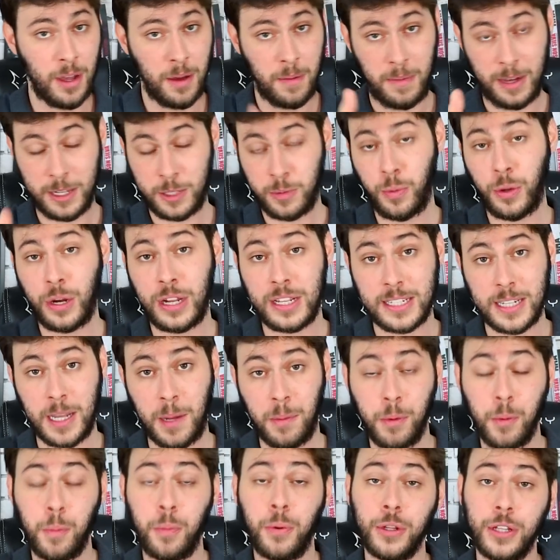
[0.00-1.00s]
Mas, por
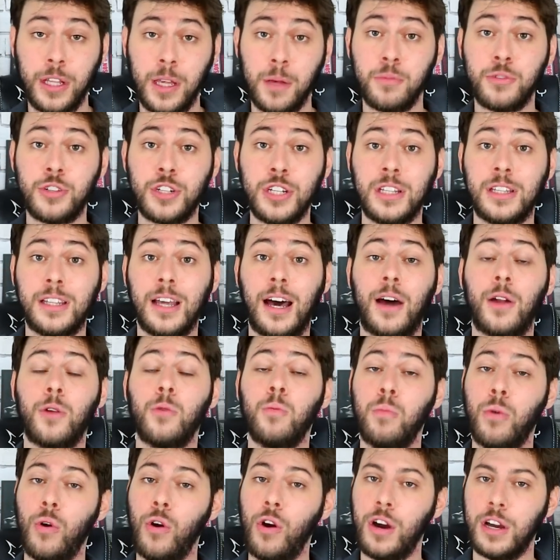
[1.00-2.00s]
exemplo, podemos citar o
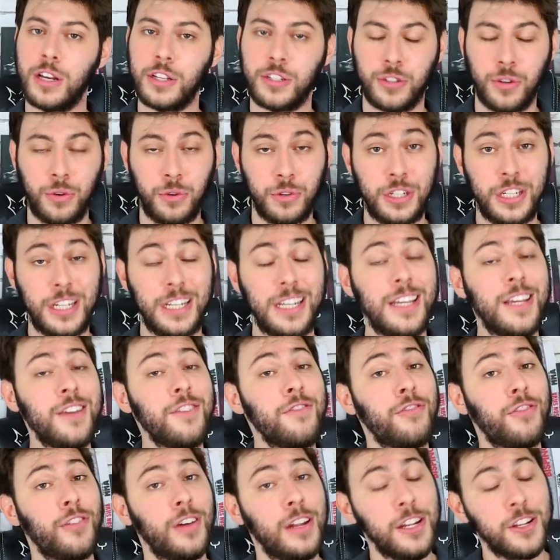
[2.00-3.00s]
boxe, onde
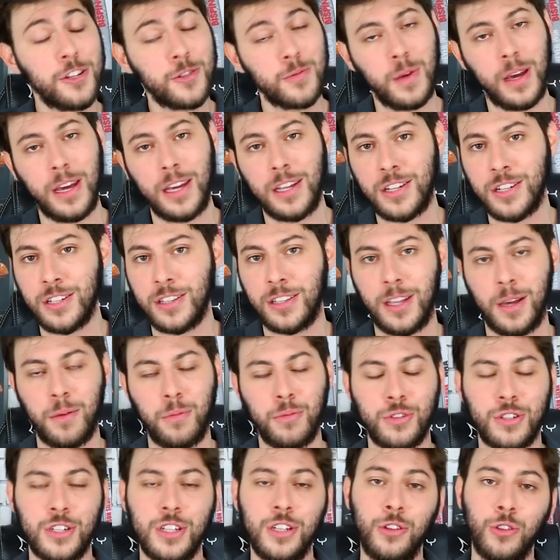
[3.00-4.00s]
infelizmente
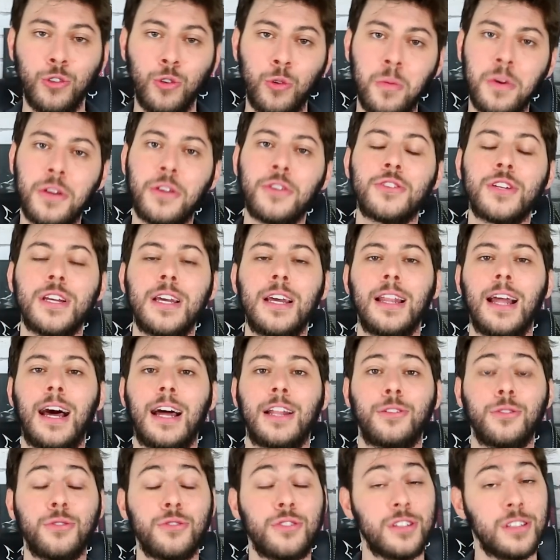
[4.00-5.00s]
temos inúmeros
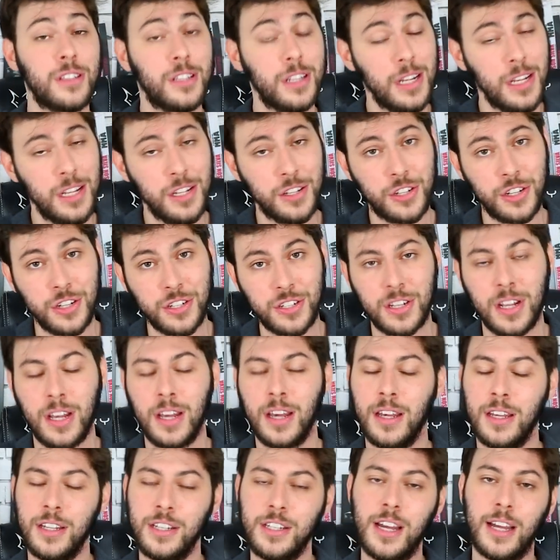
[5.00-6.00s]
relatos tristes
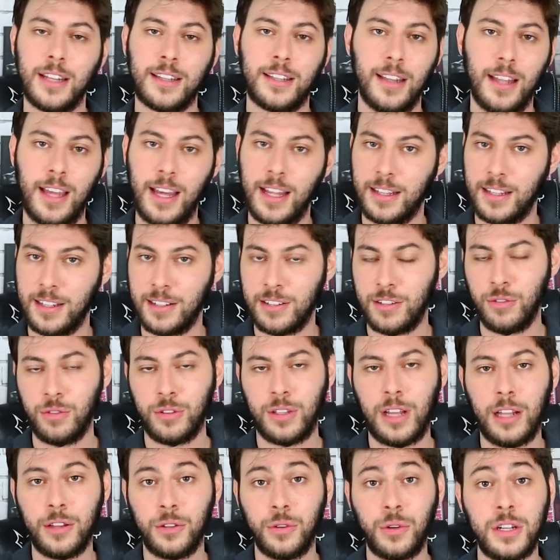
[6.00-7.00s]
de atletas,
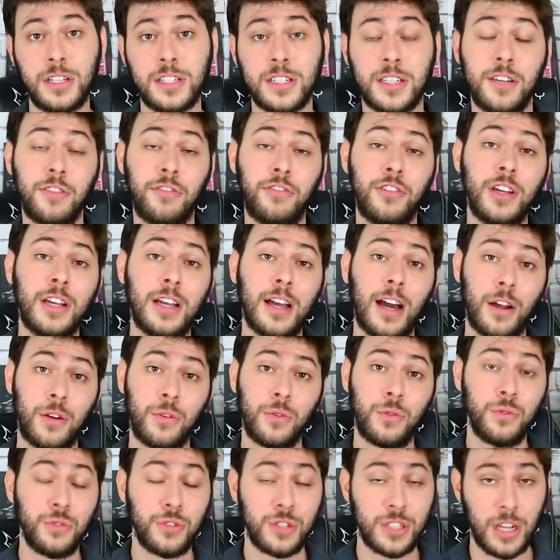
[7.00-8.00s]
lutadores que ficaram
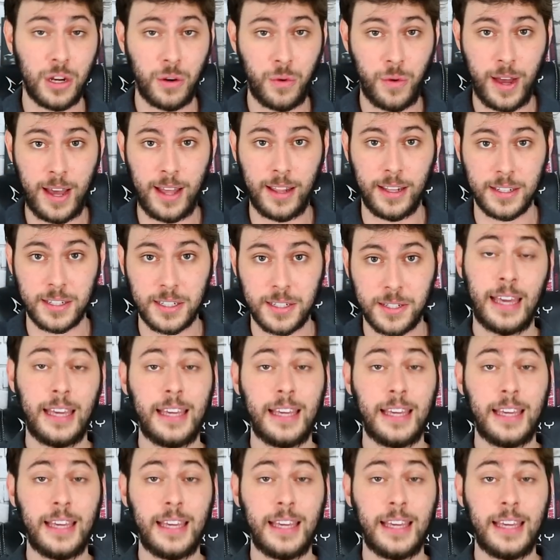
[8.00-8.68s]
com sequelas.